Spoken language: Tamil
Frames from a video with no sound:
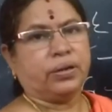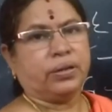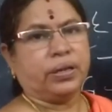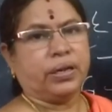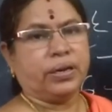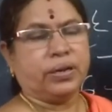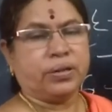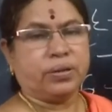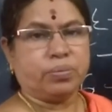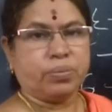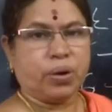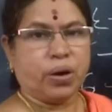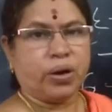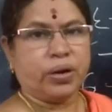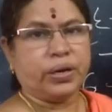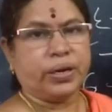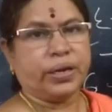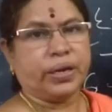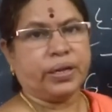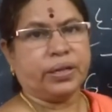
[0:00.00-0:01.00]
தென்
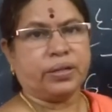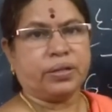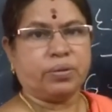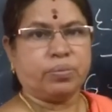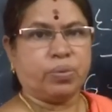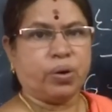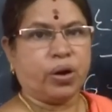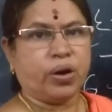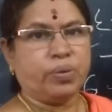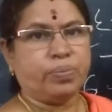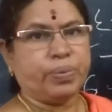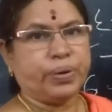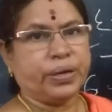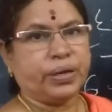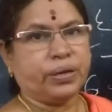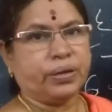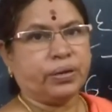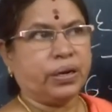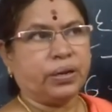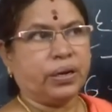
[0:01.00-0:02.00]
ஸ்மால் ஏ ஸ்மால் பி
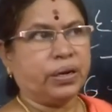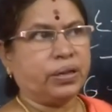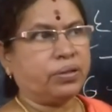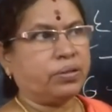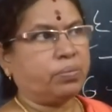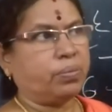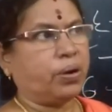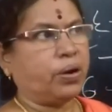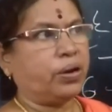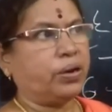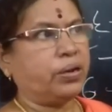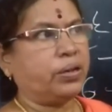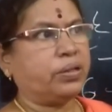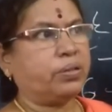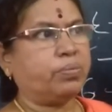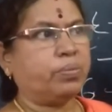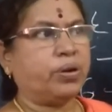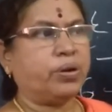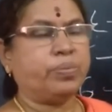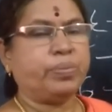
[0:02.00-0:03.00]
ஏன்னா ஸ்மால் ஏ
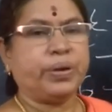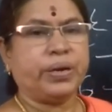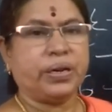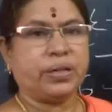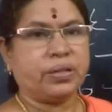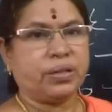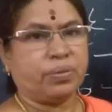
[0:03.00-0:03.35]
ஸ்மால் பி எல்லாம்